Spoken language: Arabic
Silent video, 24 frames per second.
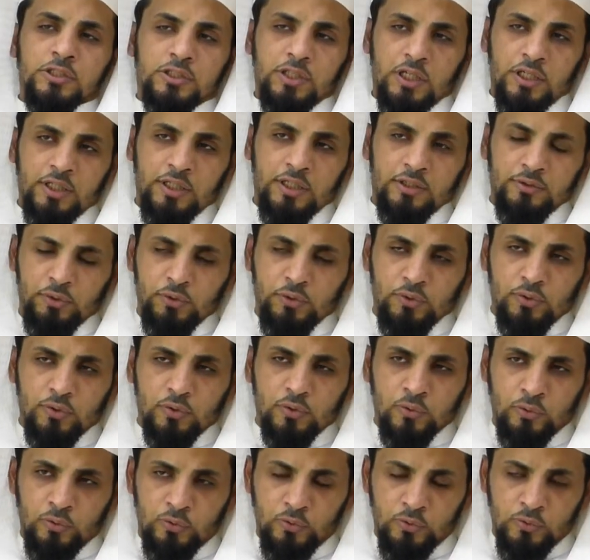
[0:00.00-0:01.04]

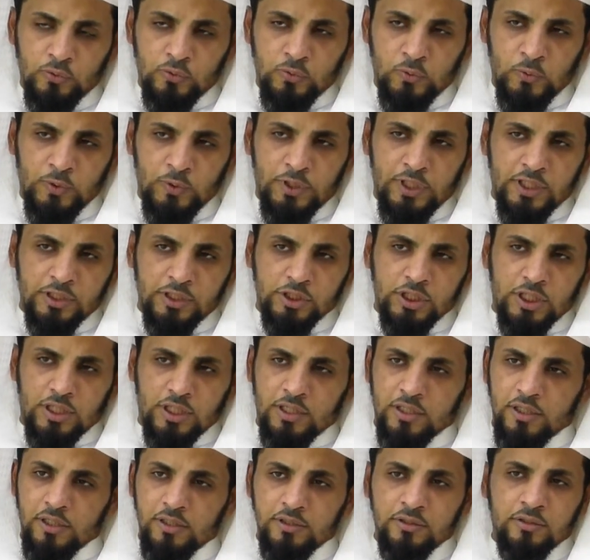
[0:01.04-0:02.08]
سيدخلون
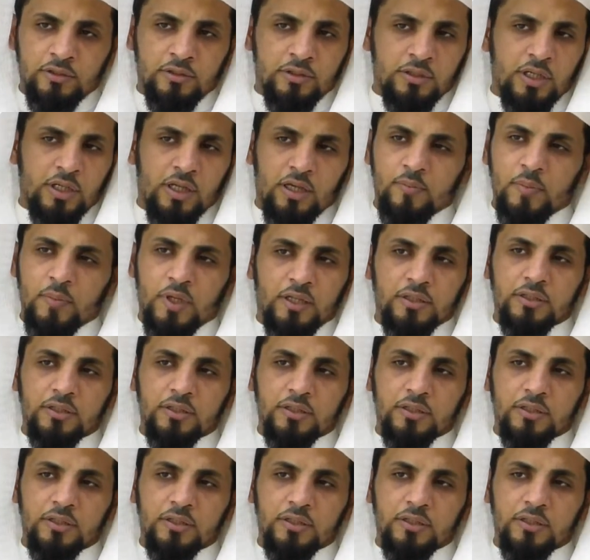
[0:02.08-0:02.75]
جهنم